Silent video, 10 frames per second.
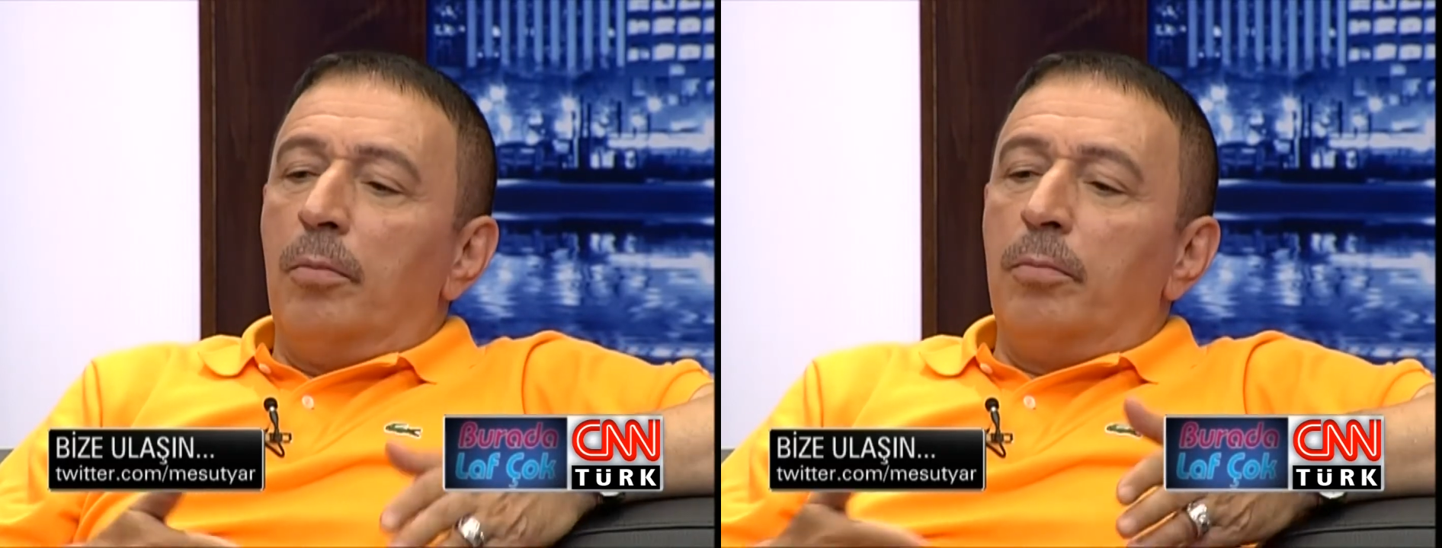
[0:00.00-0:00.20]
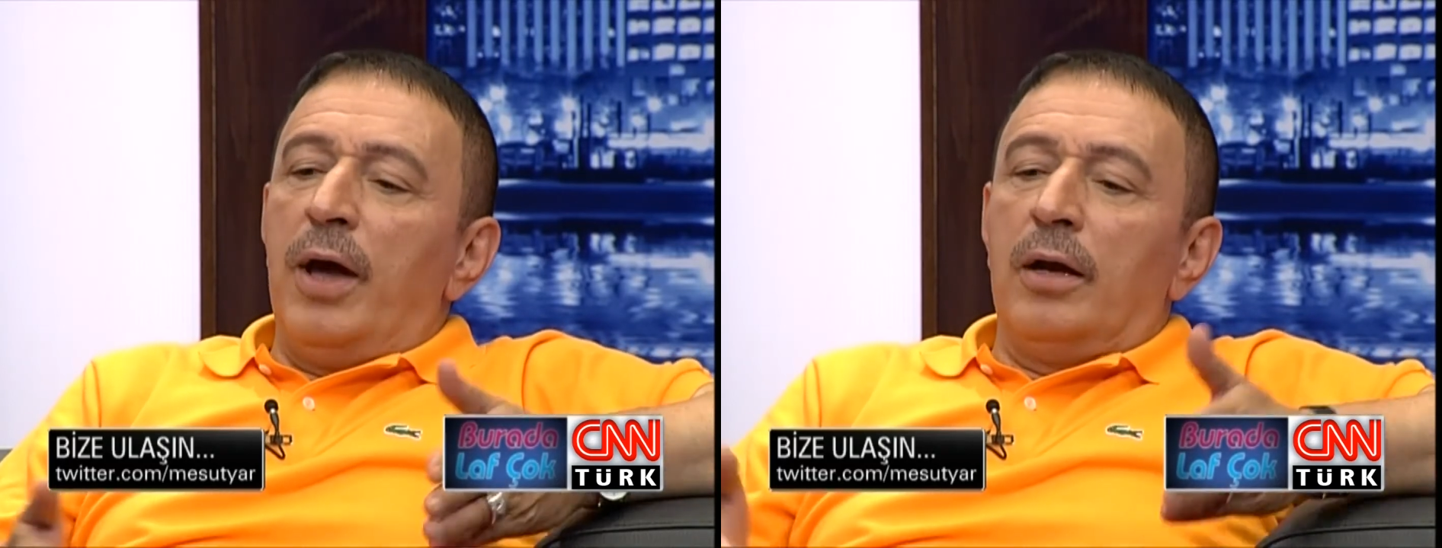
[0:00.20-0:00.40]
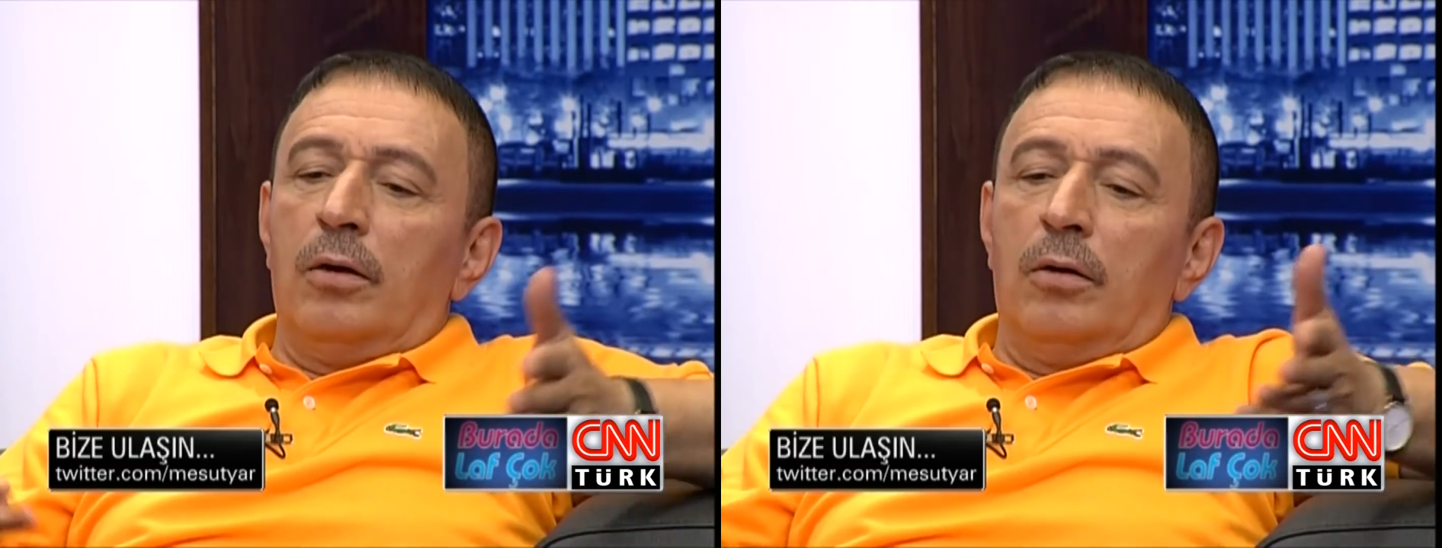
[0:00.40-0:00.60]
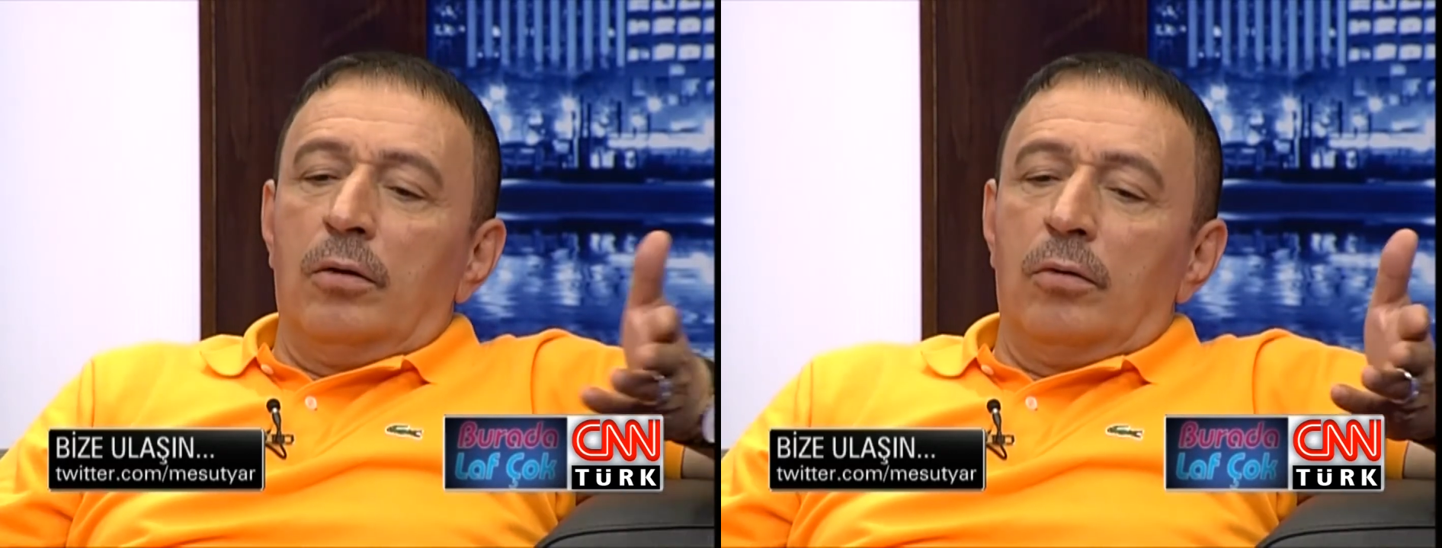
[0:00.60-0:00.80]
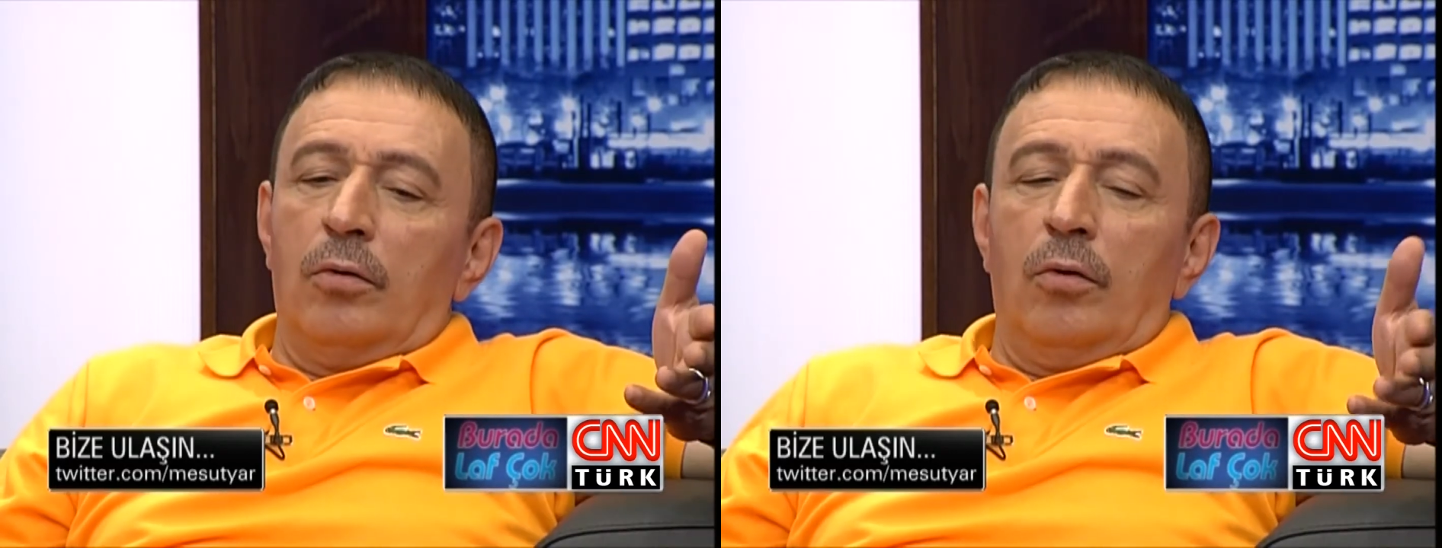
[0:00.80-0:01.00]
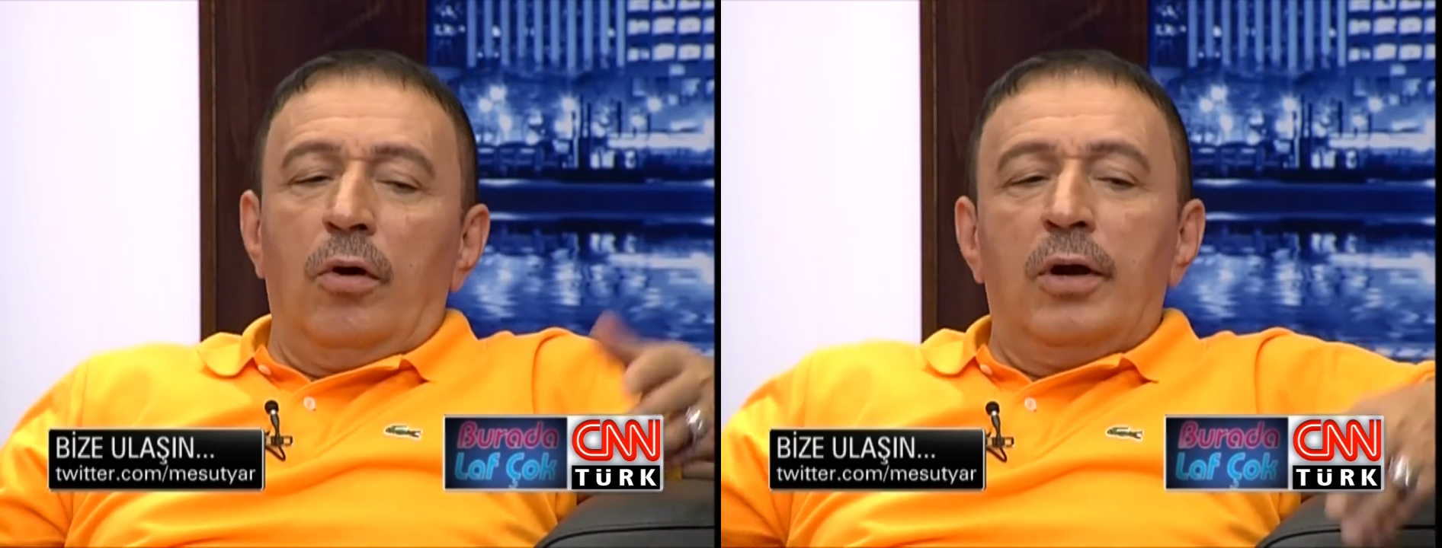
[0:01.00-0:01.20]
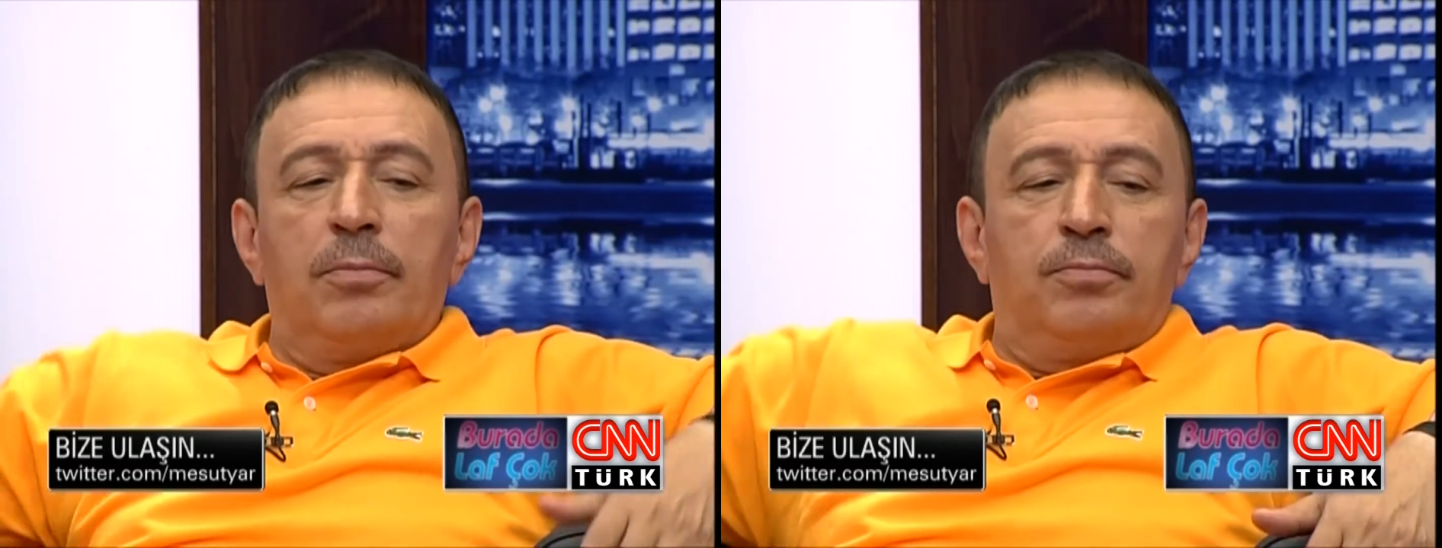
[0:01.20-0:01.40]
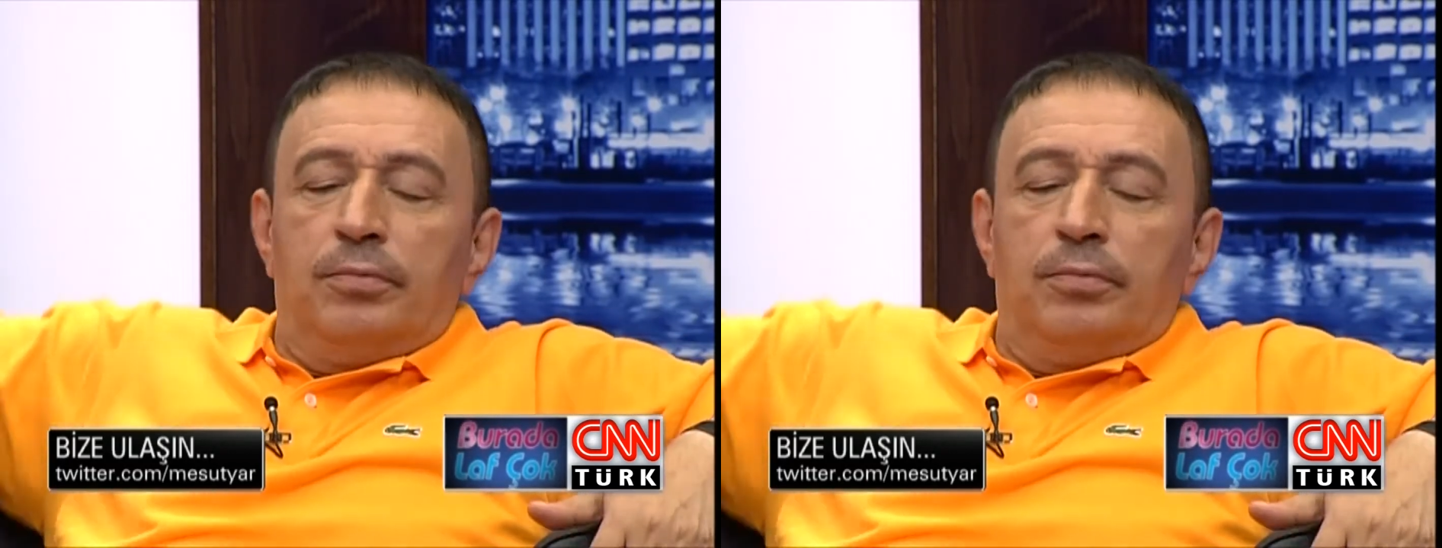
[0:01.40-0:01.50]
ben e, öyle